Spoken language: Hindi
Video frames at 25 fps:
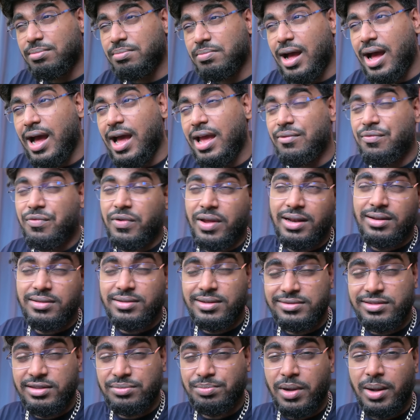आई फील
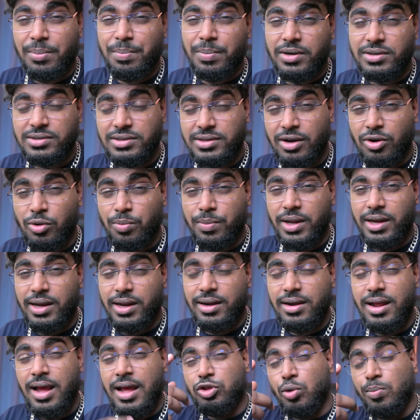दिस इज माई पर्सनल ओपिनियन
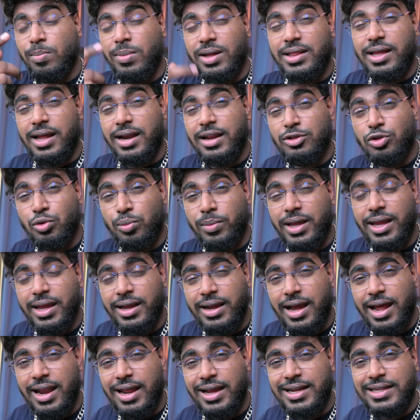तुम बताना तुम्हें ये
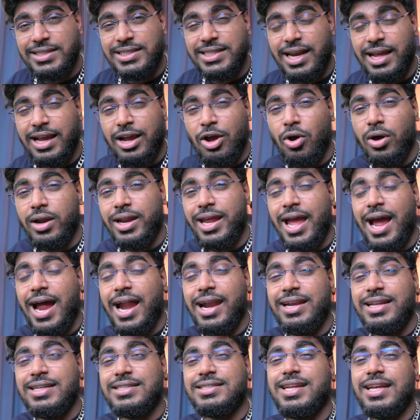गाना कैसा लगा और ये
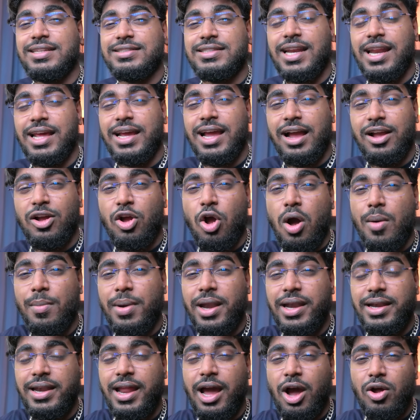आर्टिस्ट कैसा लगा
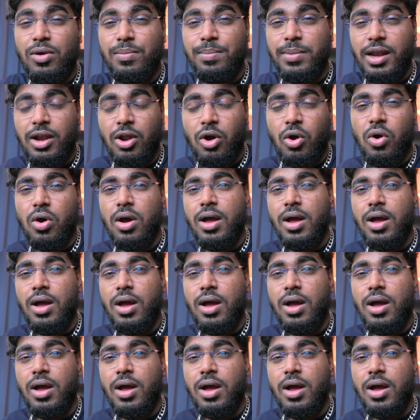कॉमेंट डाउन बिलो